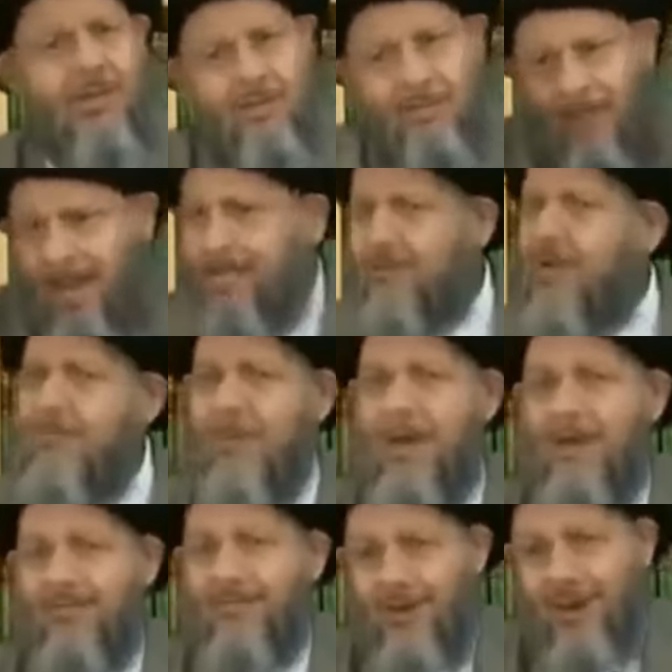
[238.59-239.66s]
ما أدري ما هي
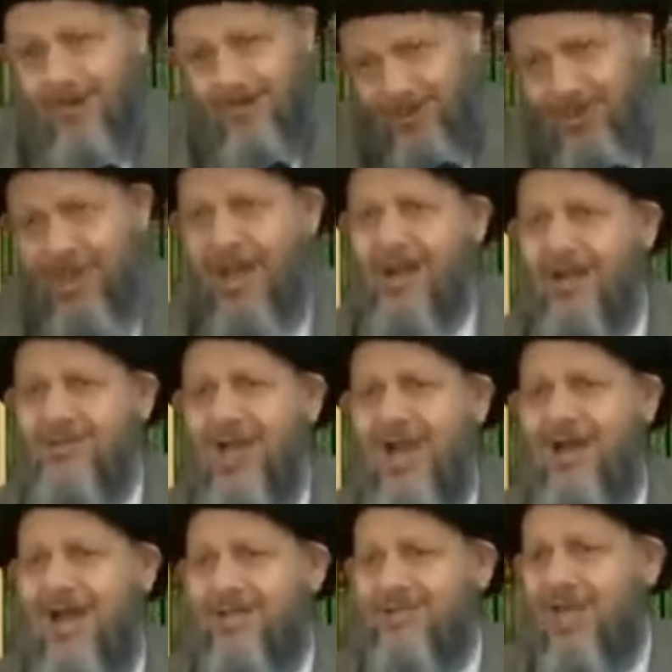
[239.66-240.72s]
الضوابط التي على
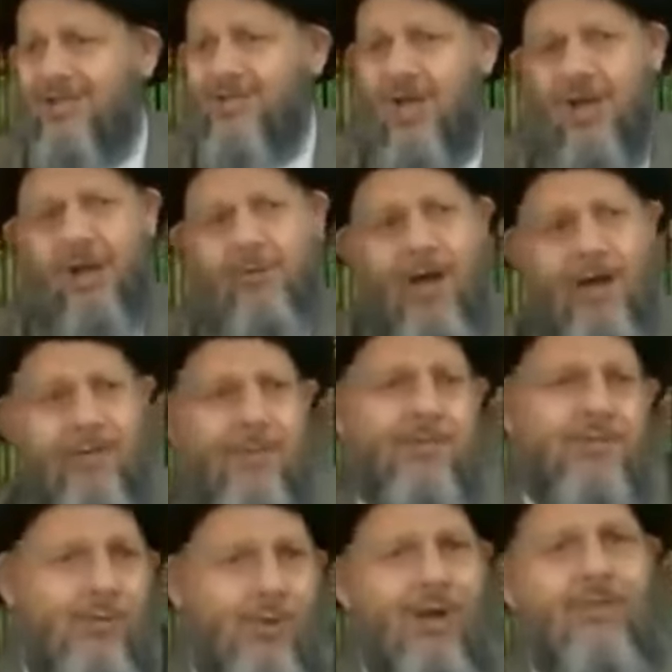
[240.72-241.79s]
أساسها قالوا هذا
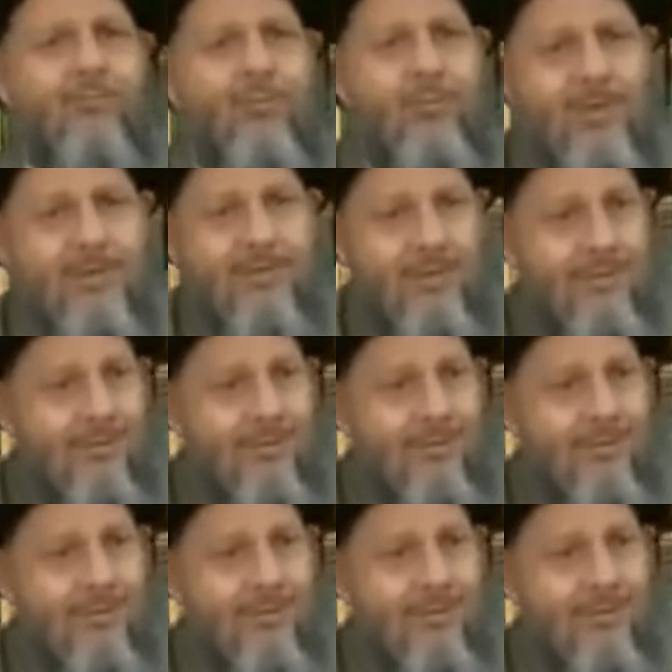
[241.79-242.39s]
مرجع وهذا مو مرجع